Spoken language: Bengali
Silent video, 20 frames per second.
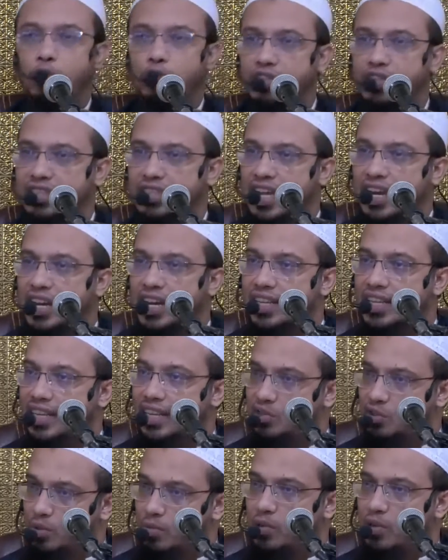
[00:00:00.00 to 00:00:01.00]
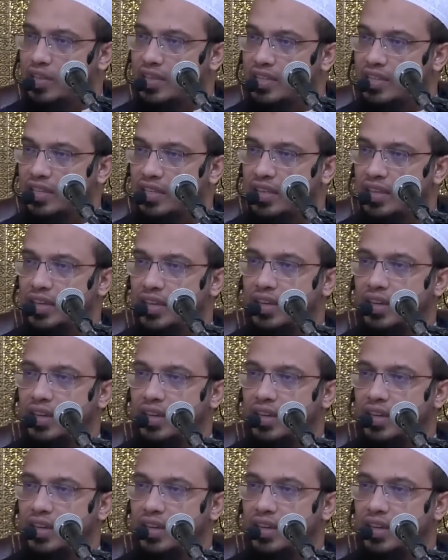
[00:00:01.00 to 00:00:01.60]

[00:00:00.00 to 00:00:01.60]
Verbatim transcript: এই লোক যে জান্নাতি রাসুল বলে দিছে